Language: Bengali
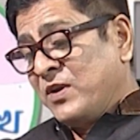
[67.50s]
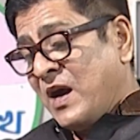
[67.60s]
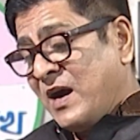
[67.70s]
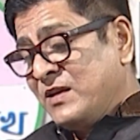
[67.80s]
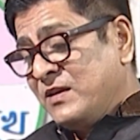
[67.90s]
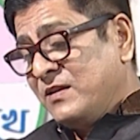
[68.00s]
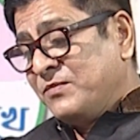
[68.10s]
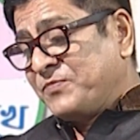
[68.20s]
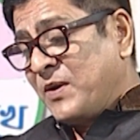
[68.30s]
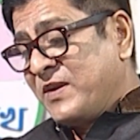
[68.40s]
ওই হাই
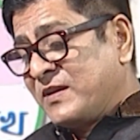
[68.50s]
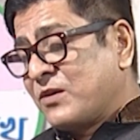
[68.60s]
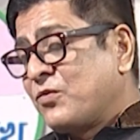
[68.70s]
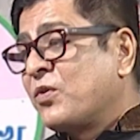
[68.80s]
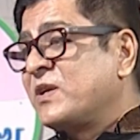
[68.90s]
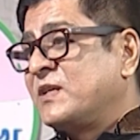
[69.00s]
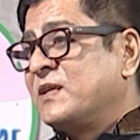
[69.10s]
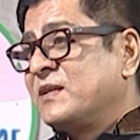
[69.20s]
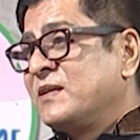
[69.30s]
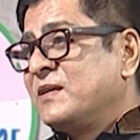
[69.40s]
পেমেন্টটা করেছে
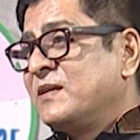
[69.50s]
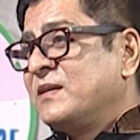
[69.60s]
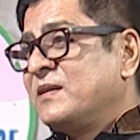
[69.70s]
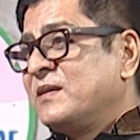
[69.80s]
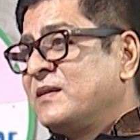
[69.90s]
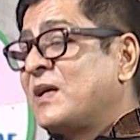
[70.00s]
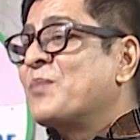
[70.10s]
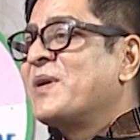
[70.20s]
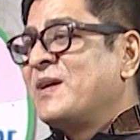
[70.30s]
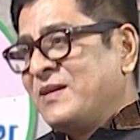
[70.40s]
তার
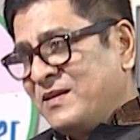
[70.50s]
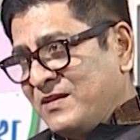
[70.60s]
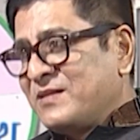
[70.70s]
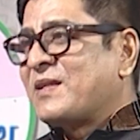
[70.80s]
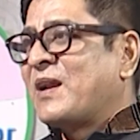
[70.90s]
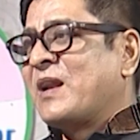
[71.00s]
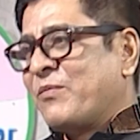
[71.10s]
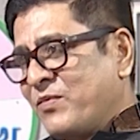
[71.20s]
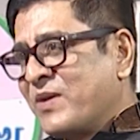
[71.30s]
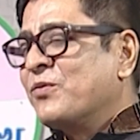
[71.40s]
মানে তারা
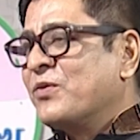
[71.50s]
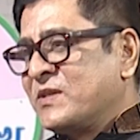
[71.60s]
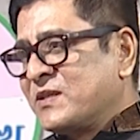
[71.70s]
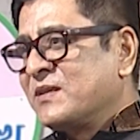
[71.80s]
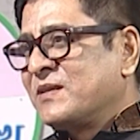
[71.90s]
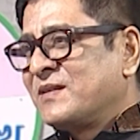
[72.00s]
লাভবান হয়েছে